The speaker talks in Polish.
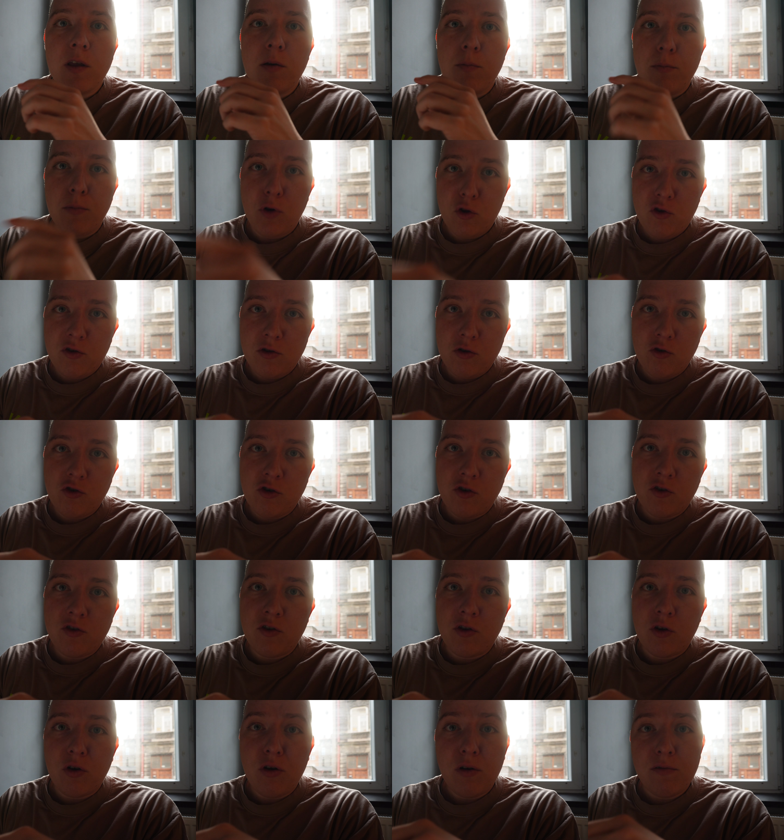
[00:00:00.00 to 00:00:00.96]
Mocno
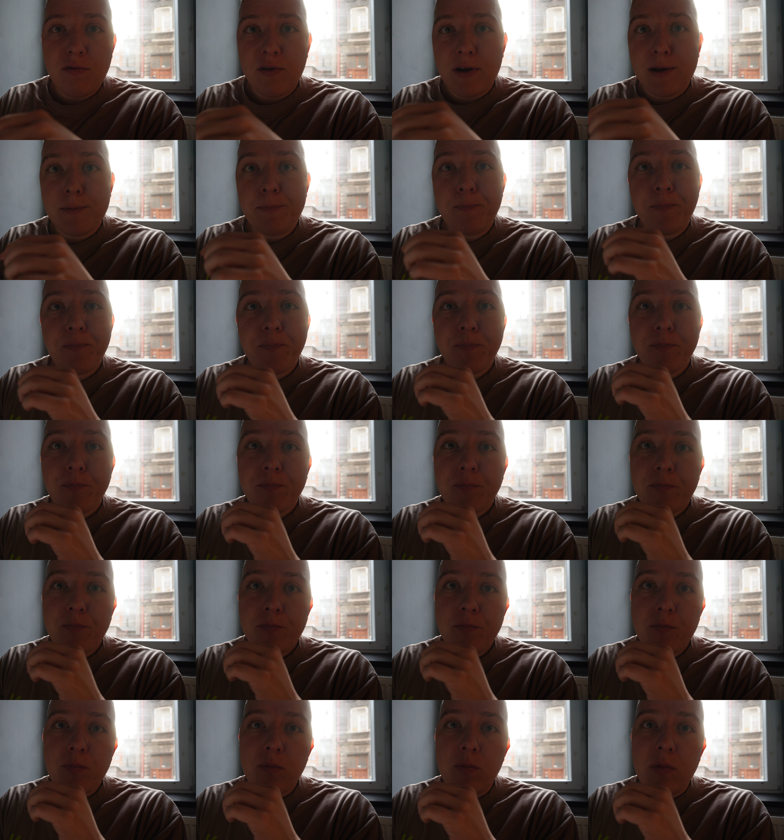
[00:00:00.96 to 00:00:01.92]
czosnkowa,
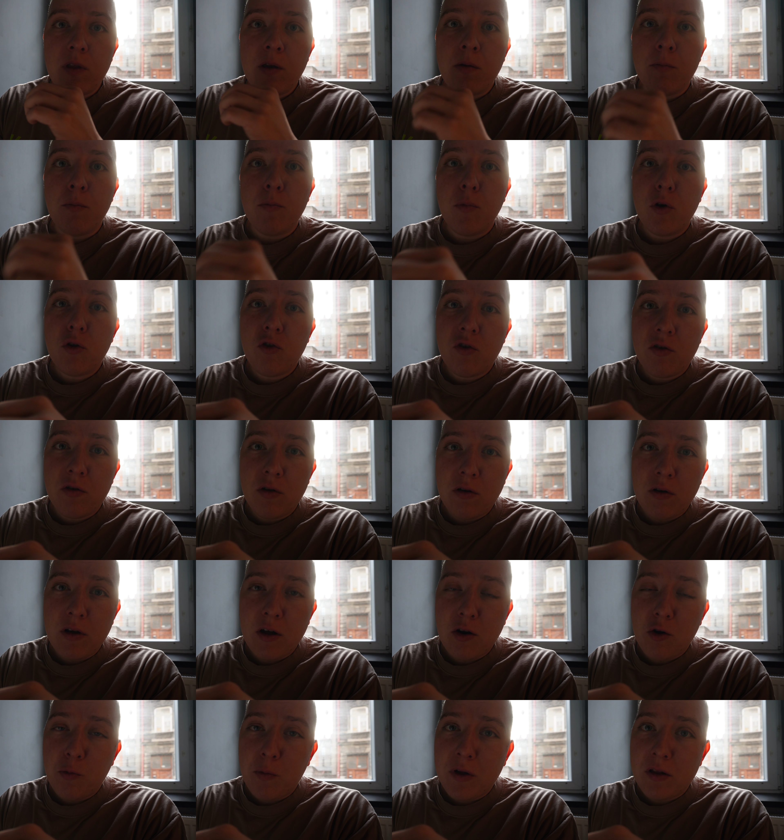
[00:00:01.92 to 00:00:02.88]
mocno
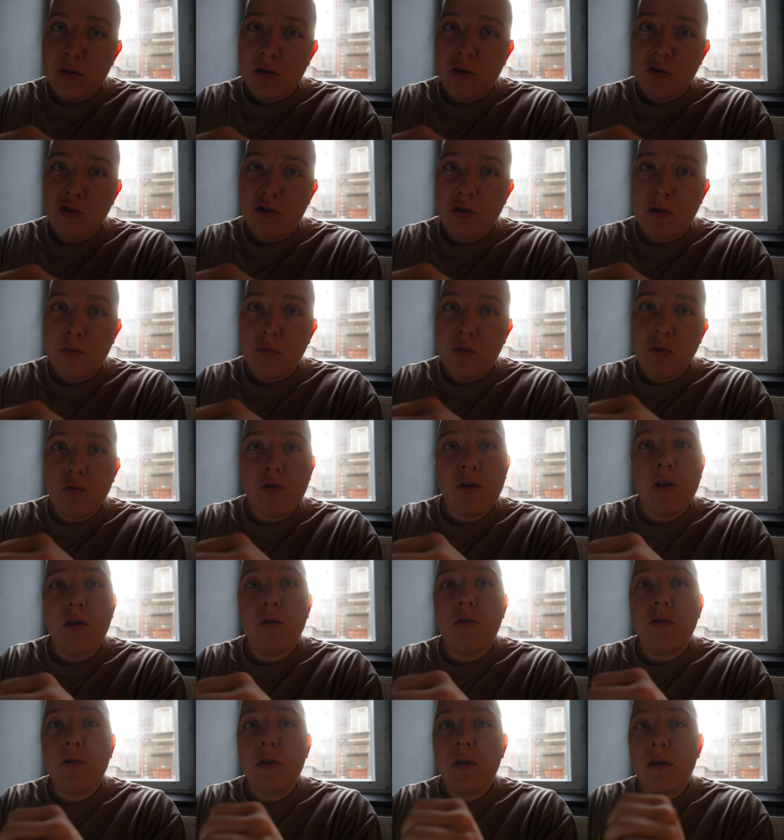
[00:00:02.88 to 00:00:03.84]
aromatyczny
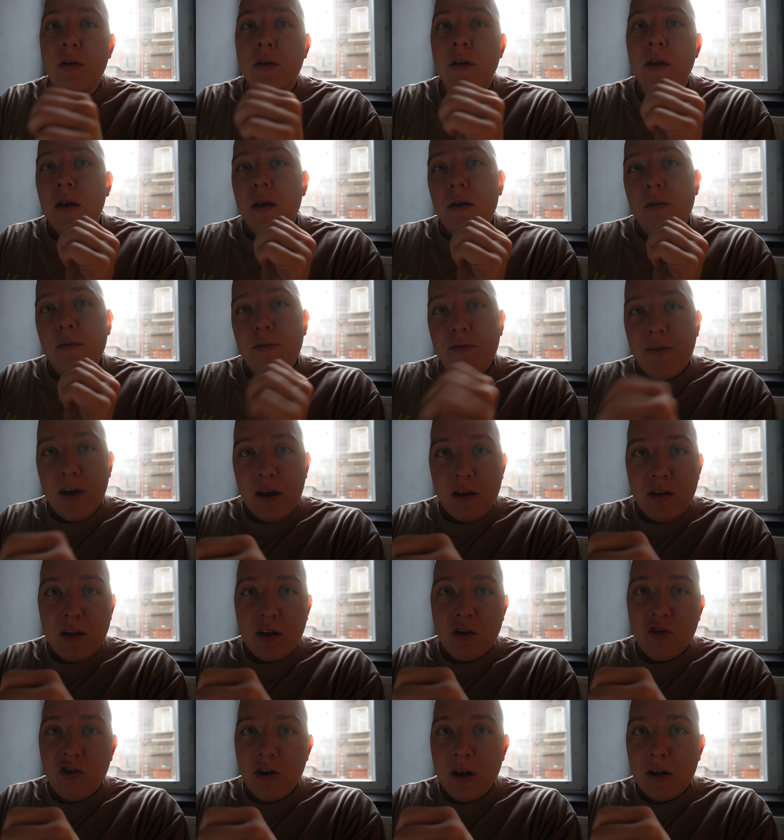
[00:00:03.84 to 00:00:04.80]
bulion,
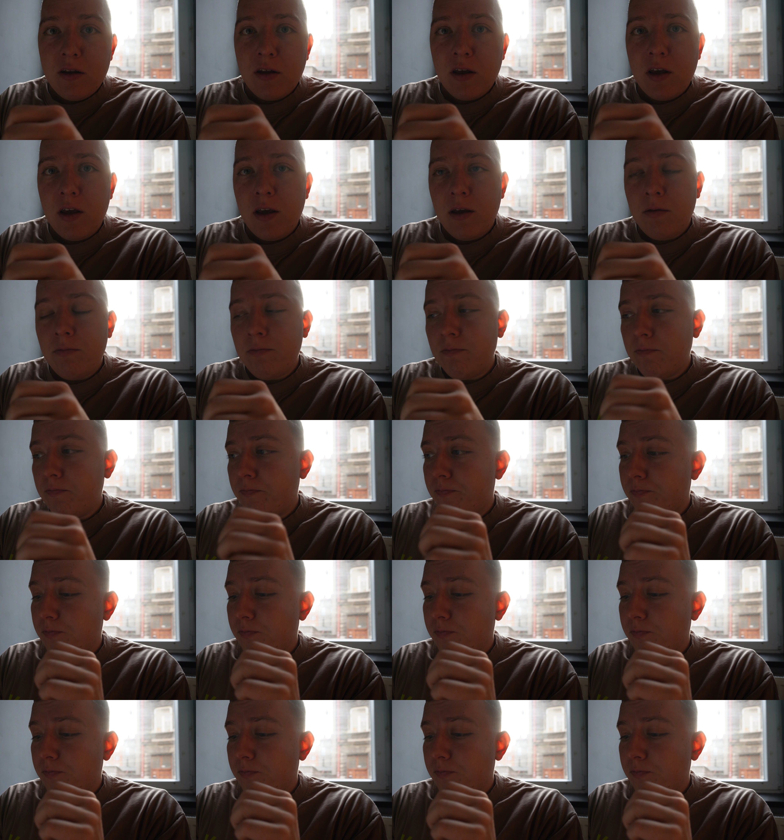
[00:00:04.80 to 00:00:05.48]
fajne grzanki.